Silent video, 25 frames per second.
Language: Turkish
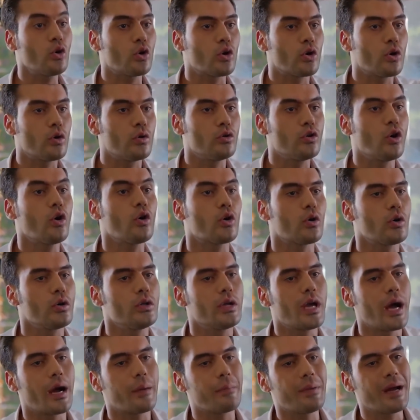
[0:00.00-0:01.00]
E, yok, yok.
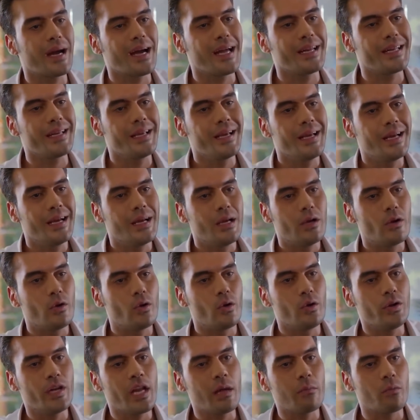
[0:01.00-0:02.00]
Ya ben hani
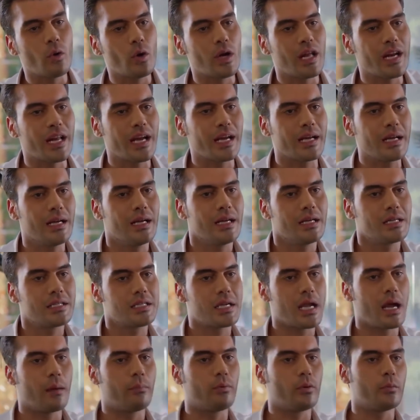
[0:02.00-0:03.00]
önlem olarak
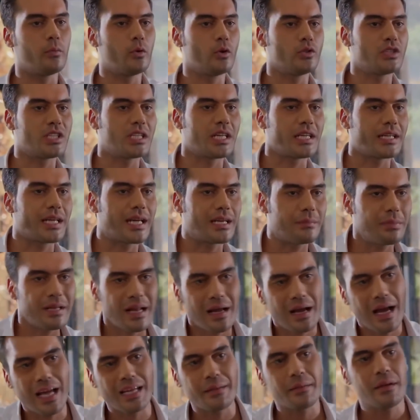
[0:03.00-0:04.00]
şey yapıyorum önceden yani.
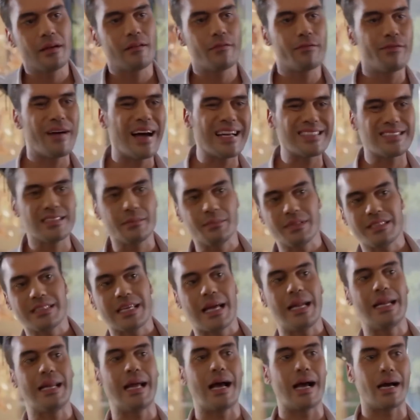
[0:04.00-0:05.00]
hani fazla
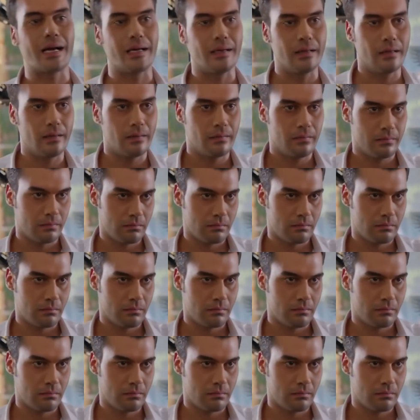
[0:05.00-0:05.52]
misal yani.